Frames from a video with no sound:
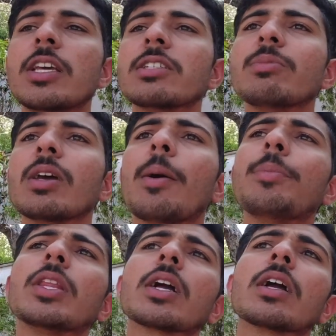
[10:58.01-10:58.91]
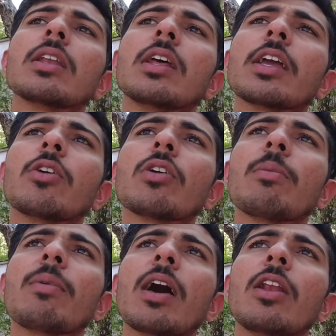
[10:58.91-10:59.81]
देश में अब तक लगे होंगे
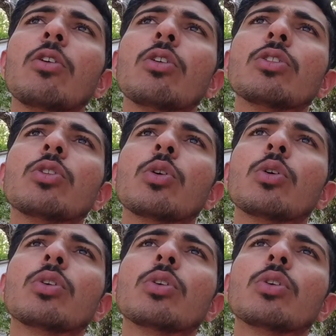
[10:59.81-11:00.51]
मान लो दो